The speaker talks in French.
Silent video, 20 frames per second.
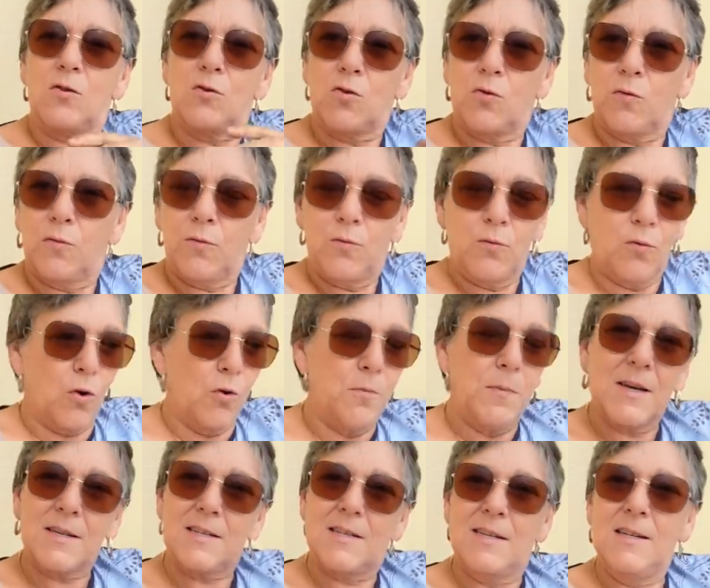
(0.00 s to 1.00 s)
je vous
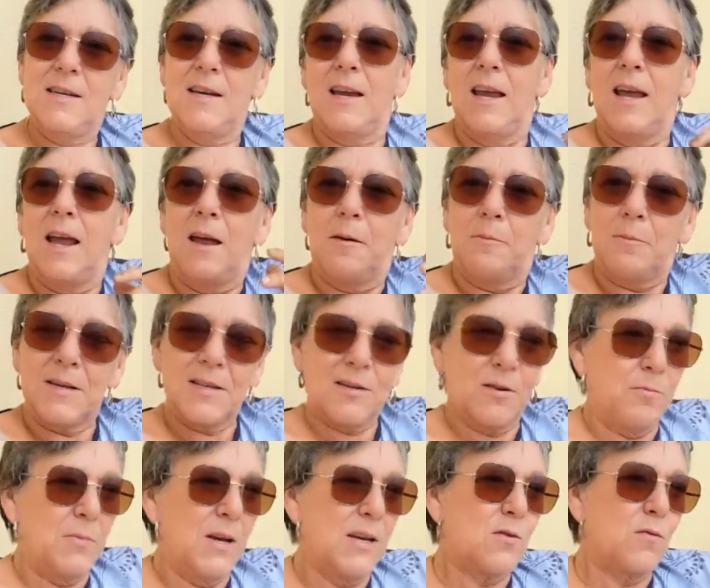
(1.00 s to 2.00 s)
remercie parce que
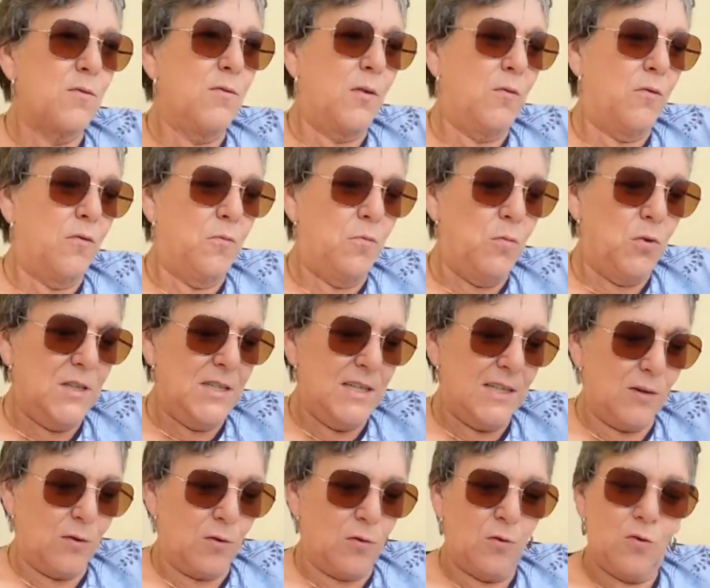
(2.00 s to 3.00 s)
bien souvent vous me
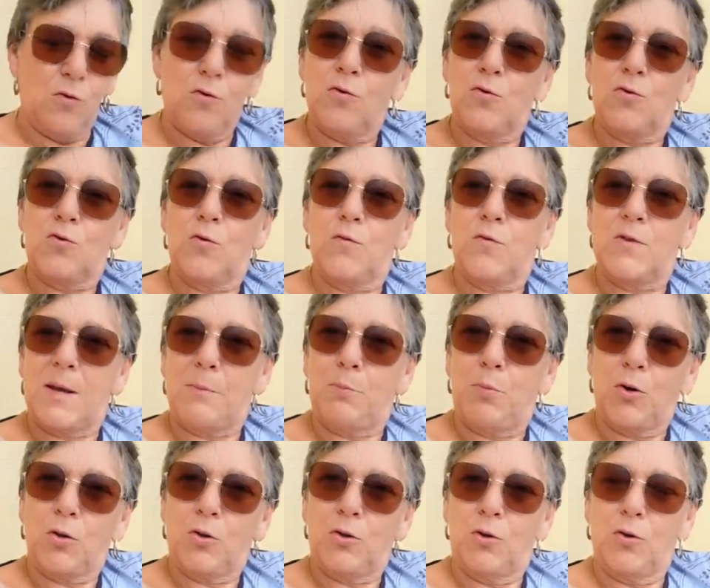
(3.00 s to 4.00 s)
dites que je vous
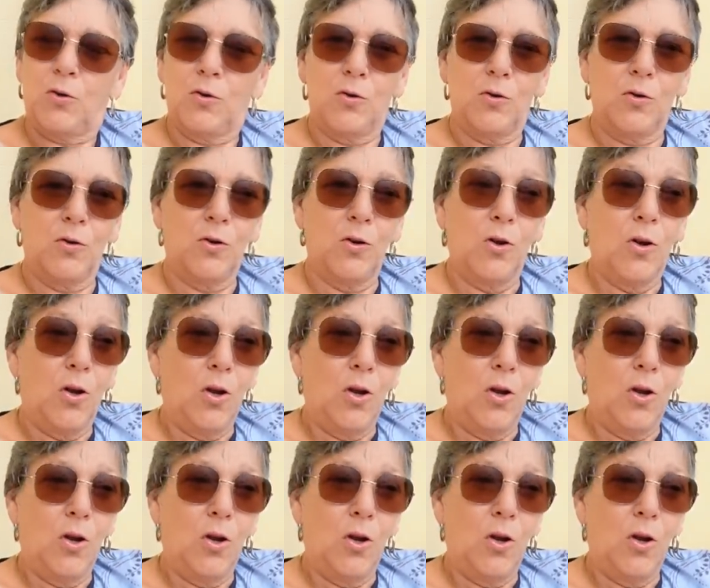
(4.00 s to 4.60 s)
apporte euh,